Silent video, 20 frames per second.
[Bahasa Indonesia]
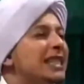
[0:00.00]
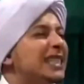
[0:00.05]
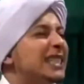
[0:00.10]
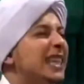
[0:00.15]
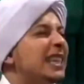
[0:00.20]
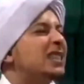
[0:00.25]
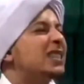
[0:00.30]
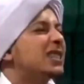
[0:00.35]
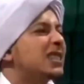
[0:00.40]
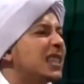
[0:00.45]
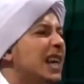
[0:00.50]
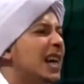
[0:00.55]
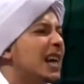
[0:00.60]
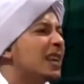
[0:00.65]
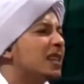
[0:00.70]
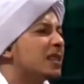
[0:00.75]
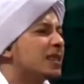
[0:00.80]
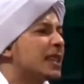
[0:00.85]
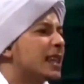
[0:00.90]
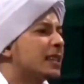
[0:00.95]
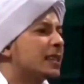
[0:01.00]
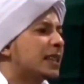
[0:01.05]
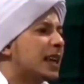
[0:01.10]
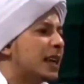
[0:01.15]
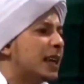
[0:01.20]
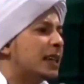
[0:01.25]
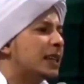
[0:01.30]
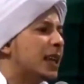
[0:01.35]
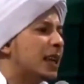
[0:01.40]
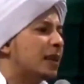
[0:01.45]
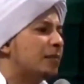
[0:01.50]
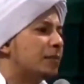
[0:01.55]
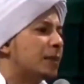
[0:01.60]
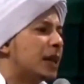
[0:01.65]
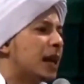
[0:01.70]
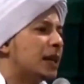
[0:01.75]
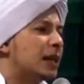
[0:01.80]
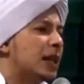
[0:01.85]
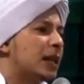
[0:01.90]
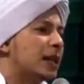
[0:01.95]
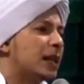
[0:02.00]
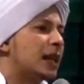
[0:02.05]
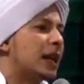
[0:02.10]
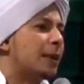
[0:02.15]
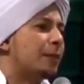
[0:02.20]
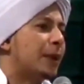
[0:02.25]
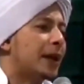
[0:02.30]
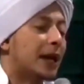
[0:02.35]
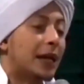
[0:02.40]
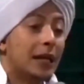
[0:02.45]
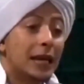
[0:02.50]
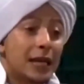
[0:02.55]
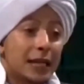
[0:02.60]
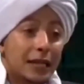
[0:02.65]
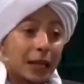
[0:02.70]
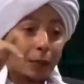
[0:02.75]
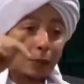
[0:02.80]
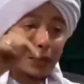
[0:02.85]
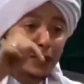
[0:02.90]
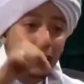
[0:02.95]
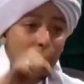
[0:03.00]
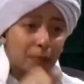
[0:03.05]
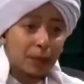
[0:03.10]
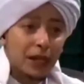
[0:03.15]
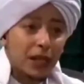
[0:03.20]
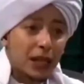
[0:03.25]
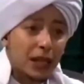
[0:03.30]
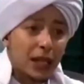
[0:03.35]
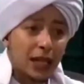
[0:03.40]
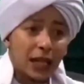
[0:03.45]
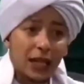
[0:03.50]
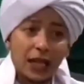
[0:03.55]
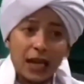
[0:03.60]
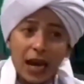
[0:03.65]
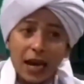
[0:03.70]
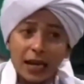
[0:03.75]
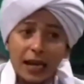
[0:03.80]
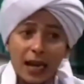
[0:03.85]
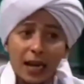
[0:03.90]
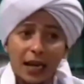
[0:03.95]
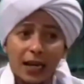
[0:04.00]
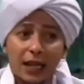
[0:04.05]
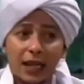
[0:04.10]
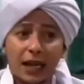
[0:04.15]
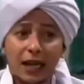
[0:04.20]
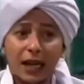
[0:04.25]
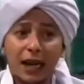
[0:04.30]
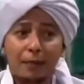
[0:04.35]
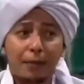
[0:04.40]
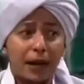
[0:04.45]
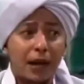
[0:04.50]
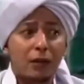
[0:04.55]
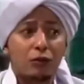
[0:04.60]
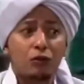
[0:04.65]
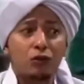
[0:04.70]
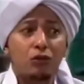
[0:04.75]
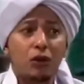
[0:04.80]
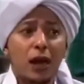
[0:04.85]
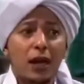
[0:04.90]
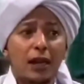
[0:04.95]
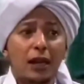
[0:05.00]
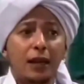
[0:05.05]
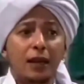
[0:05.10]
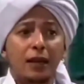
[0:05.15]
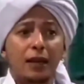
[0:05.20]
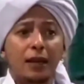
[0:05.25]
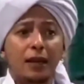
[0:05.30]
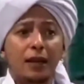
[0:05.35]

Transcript: siksaan tatkala dalam keadaan kelaparan. Tapi sampai detik ini ada yang kita kelaparan tujuh hari.